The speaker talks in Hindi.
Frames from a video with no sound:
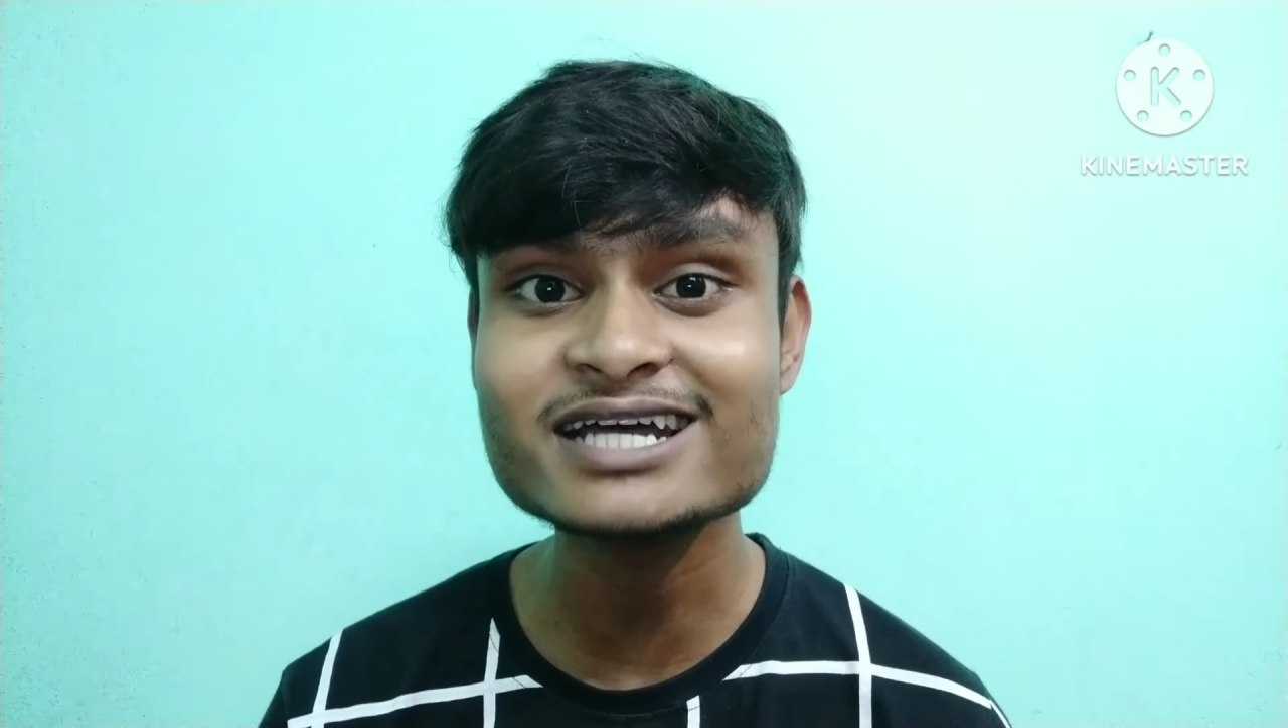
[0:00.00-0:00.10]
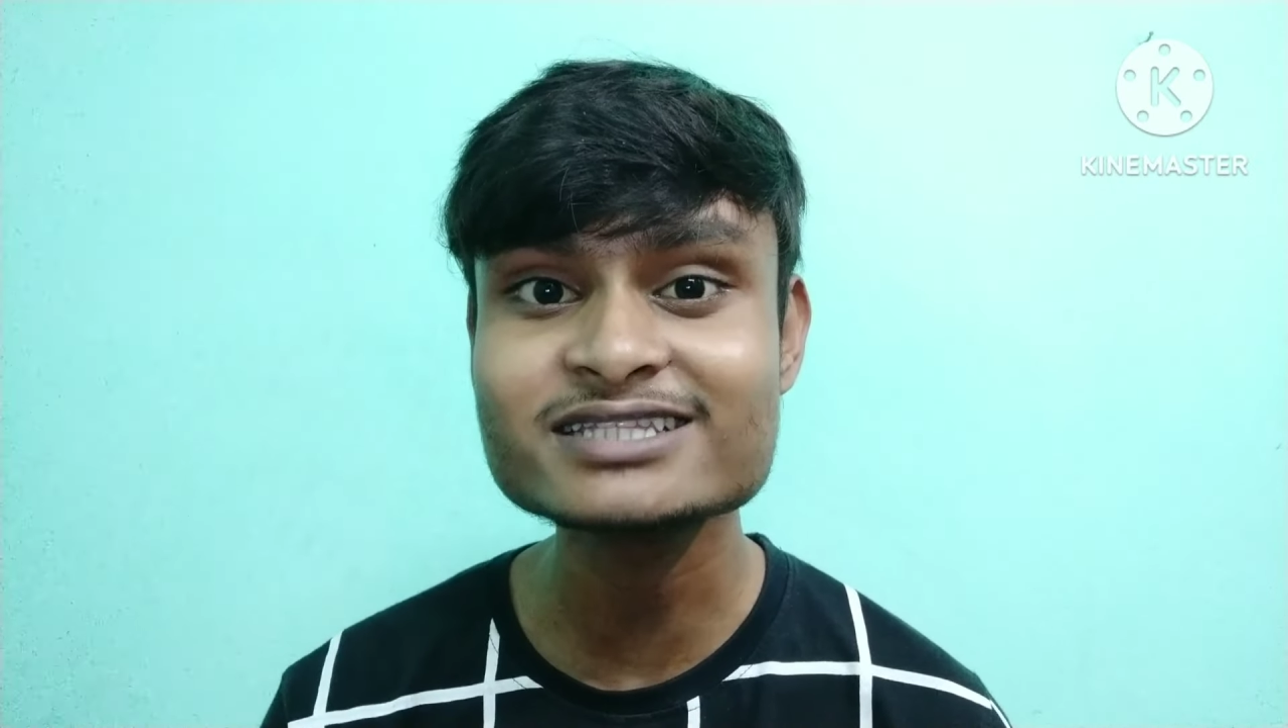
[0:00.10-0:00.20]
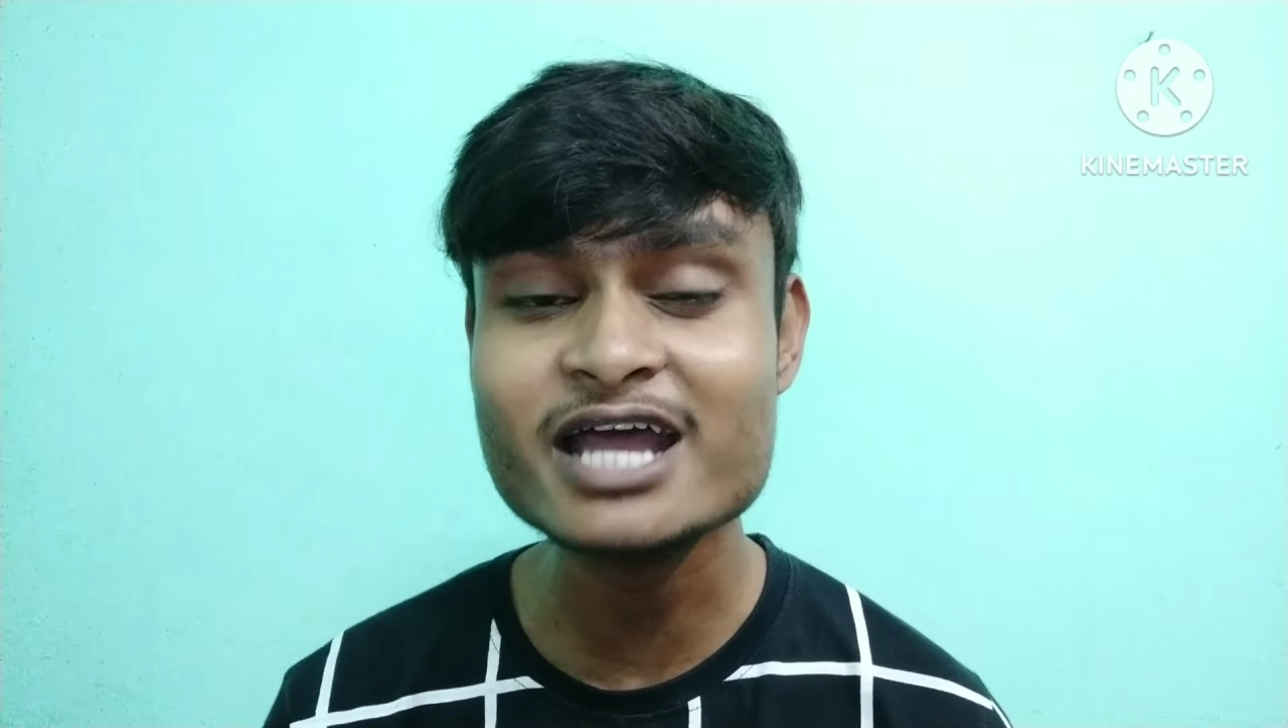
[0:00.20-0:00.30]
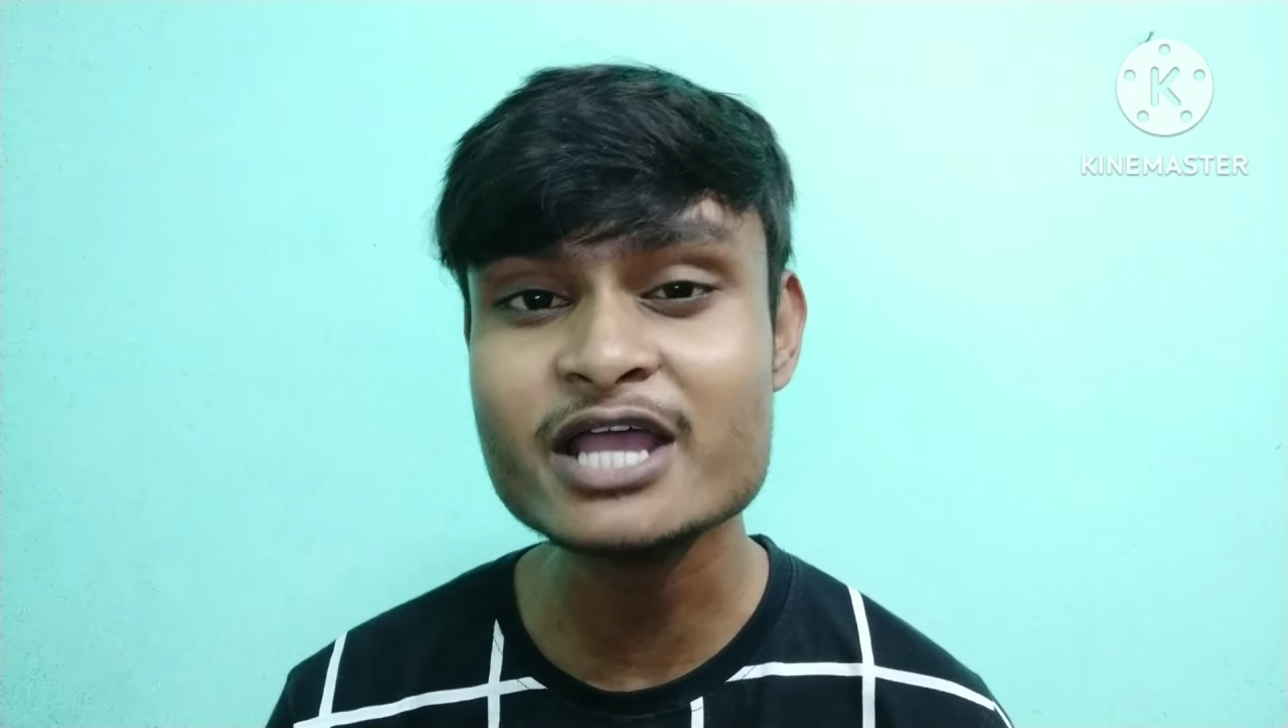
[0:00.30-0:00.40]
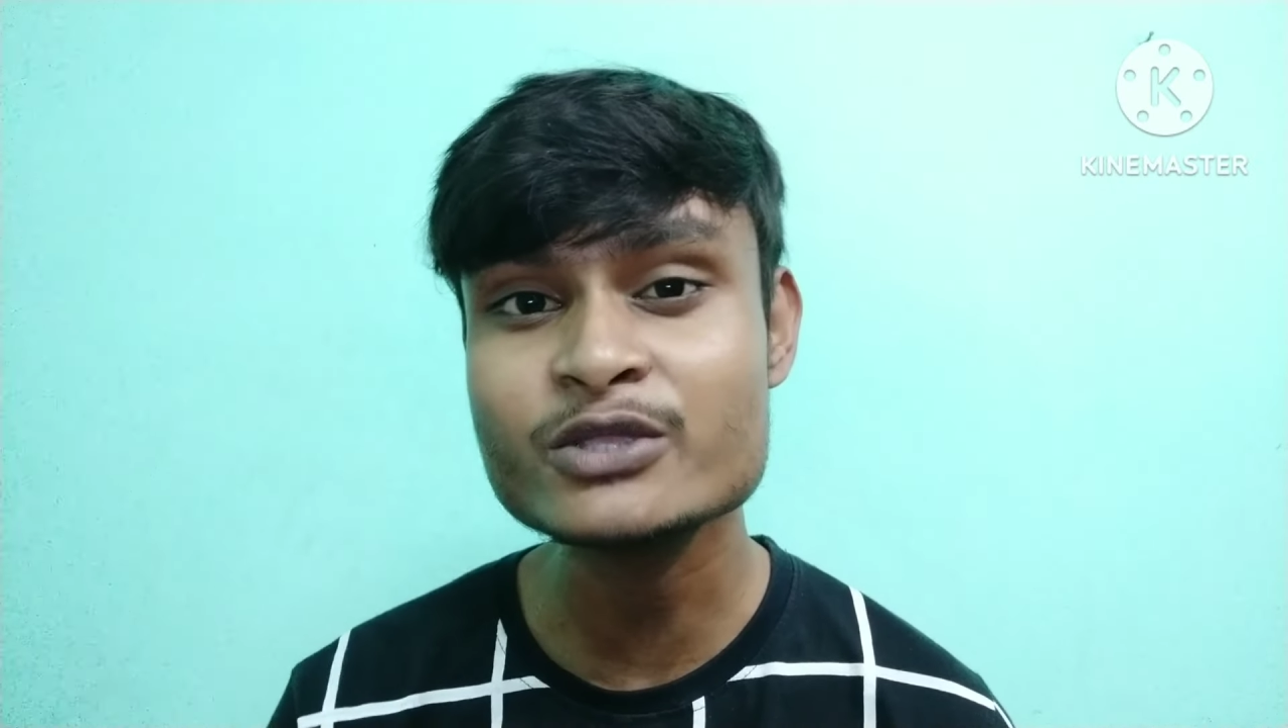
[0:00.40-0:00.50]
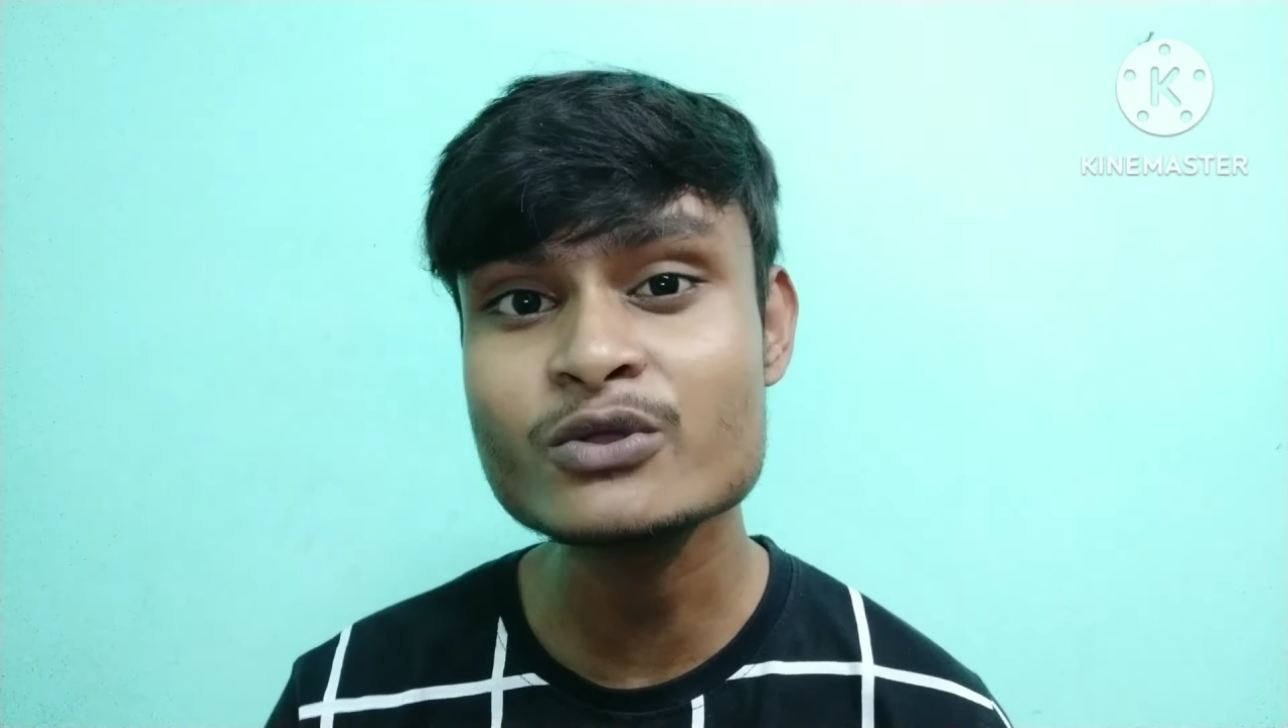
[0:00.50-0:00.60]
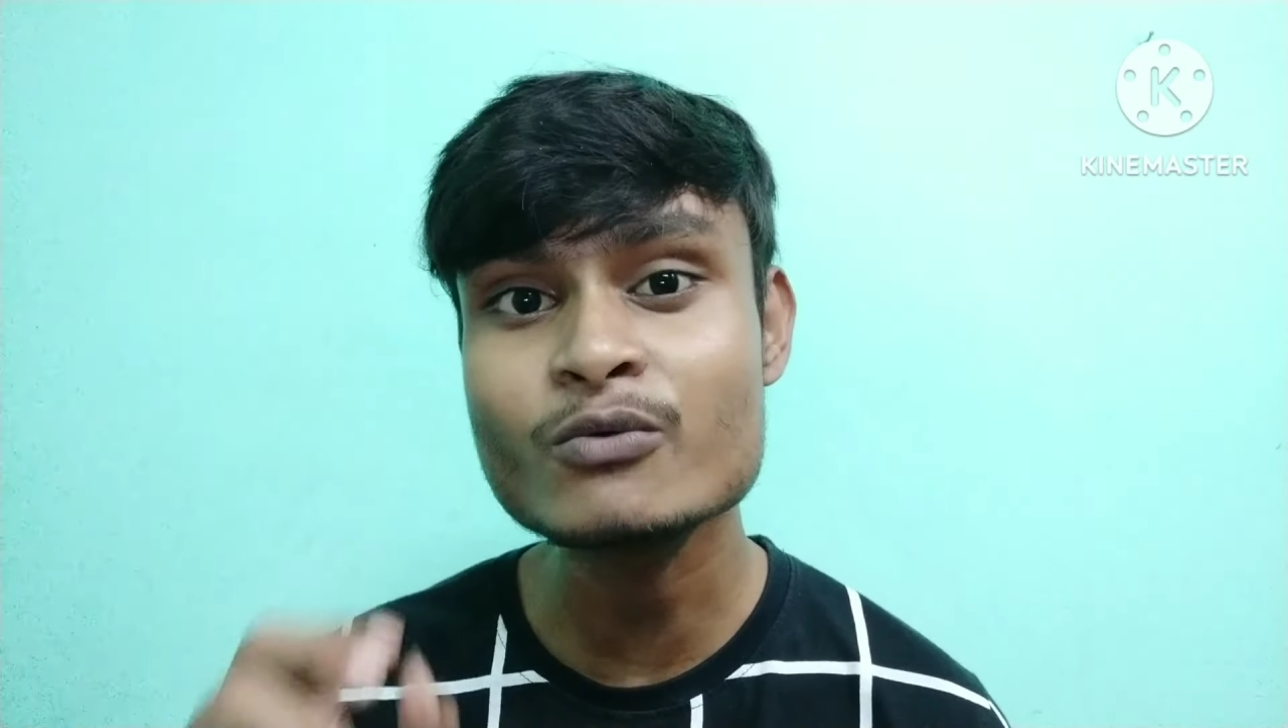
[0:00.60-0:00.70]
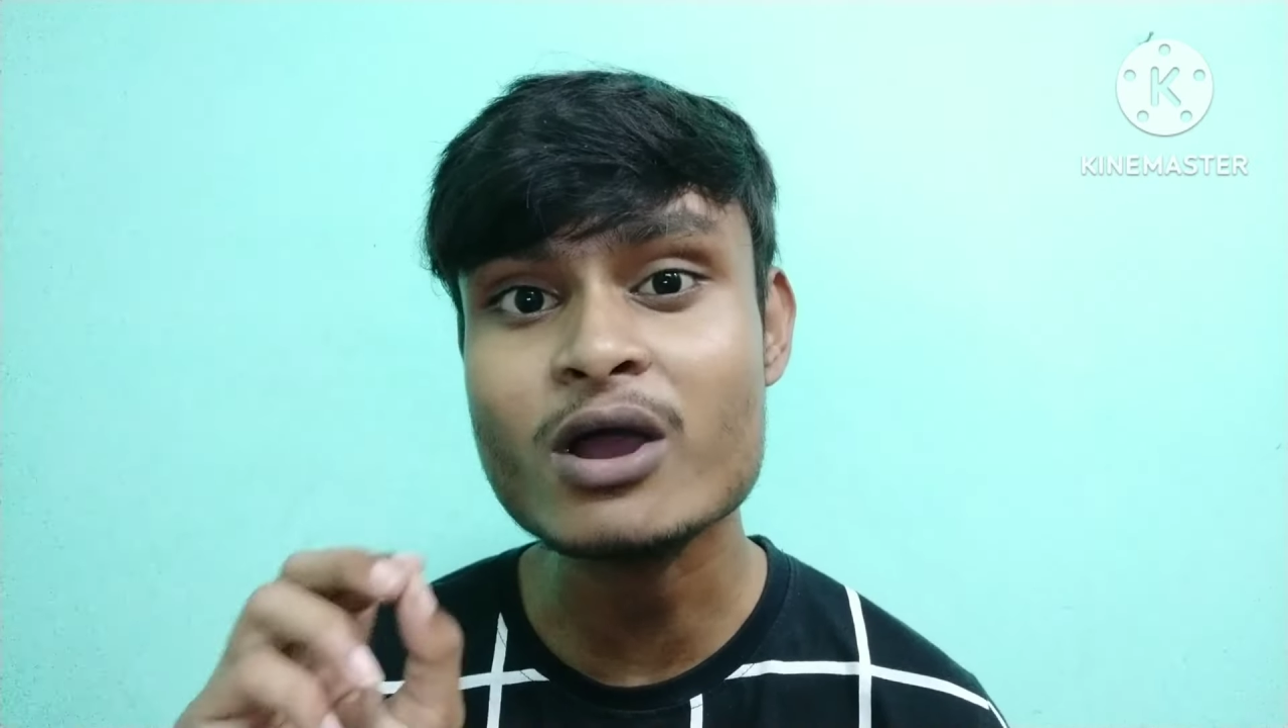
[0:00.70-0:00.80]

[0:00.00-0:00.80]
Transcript: चाहता है क्योंकि